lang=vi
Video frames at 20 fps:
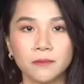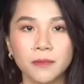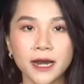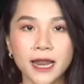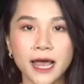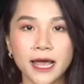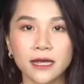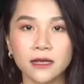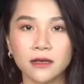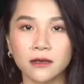Mới
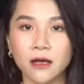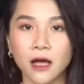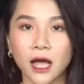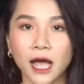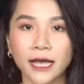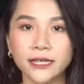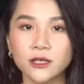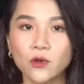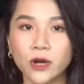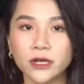đây,
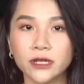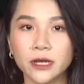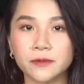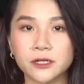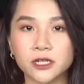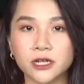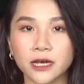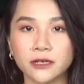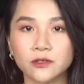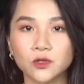hai doanh nghiệp
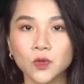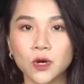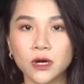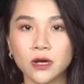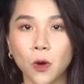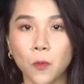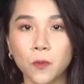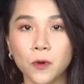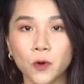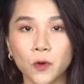sản xuất
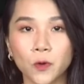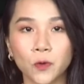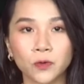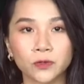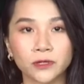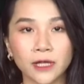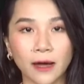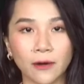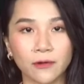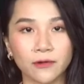công cụ
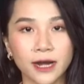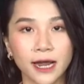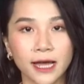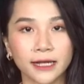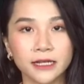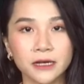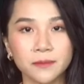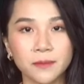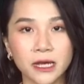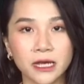tạo ra
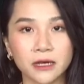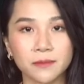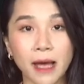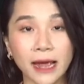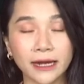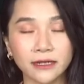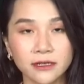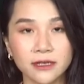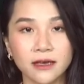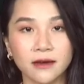thiết bị
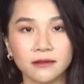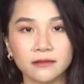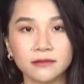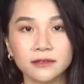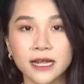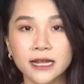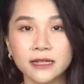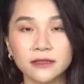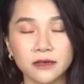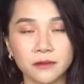bán
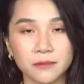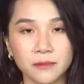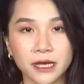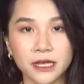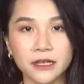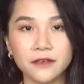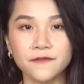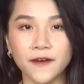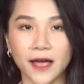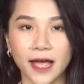dẫn đến từ
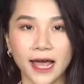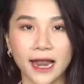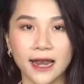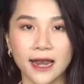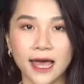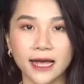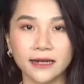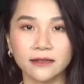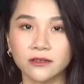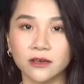Mỹ và Hà
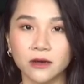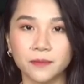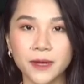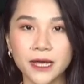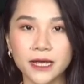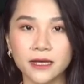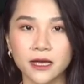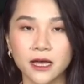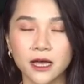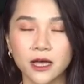Lan cho
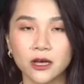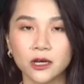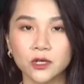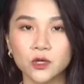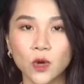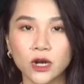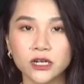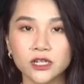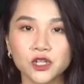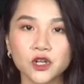biết
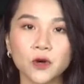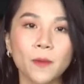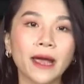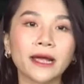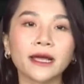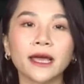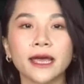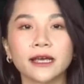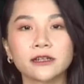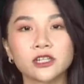doanh số
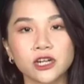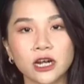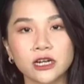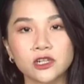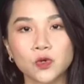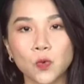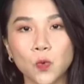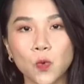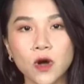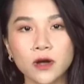bán hàng sang
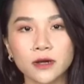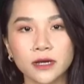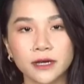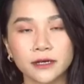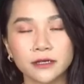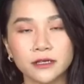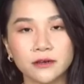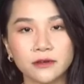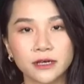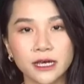Trung Quốc
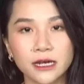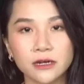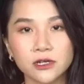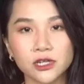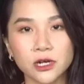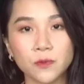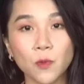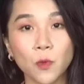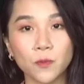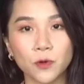dự kiến
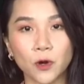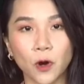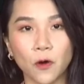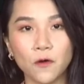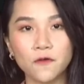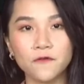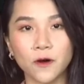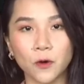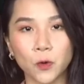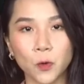sẽ bùng
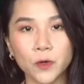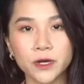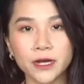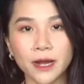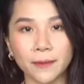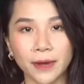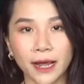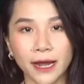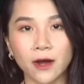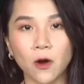nổ vào cuối
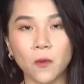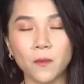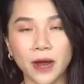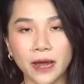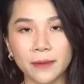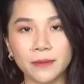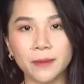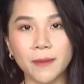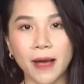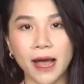năm
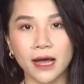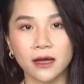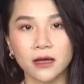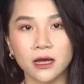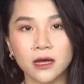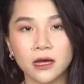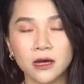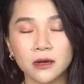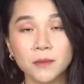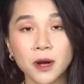2023,
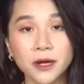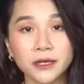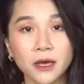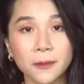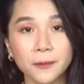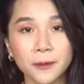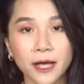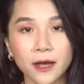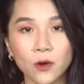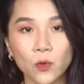bất
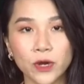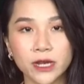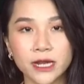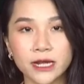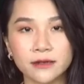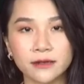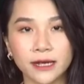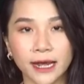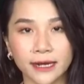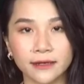chấp các quy
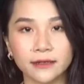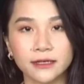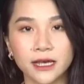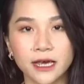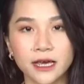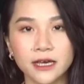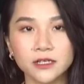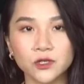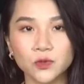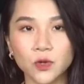định hạn
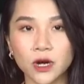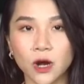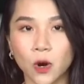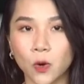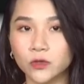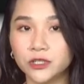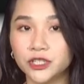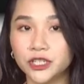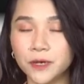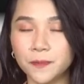chế xuất
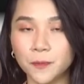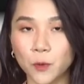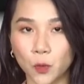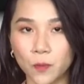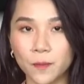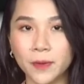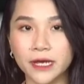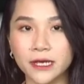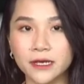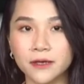khẩu chip của
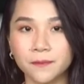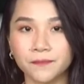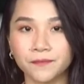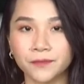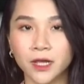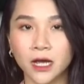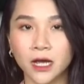Mỹ.